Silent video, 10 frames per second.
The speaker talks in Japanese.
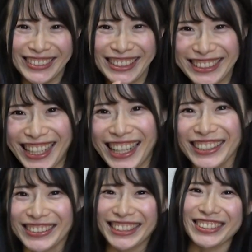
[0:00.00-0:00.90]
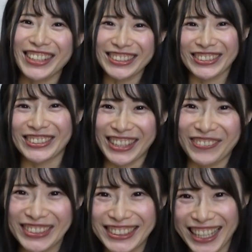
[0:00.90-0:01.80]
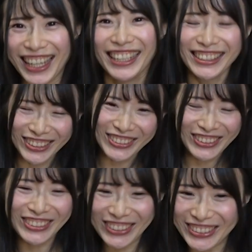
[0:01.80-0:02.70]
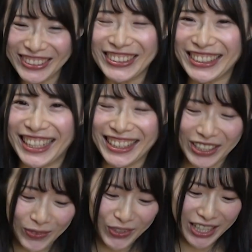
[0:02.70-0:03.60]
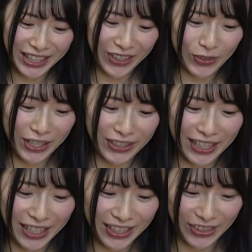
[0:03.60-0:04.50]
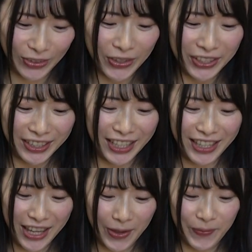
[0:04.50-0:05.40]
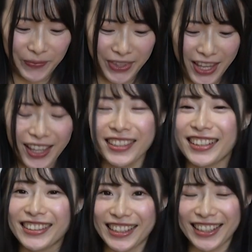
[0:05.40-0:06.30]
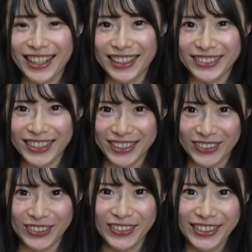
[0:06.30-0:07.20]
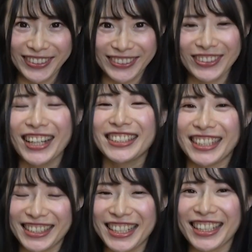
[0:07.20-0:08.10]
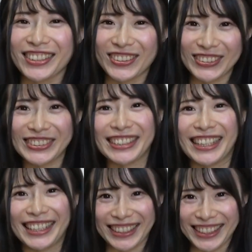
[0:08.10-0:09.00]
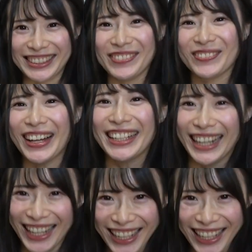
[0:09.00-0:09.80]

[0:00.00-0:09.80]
私が、私の家族の端末で、ちょろちょろちょろってやってるのも大体これぐらいなんですよ。なんで、ね、なんでね、あの、お母さんにチェキが届くんじゃないかって心配が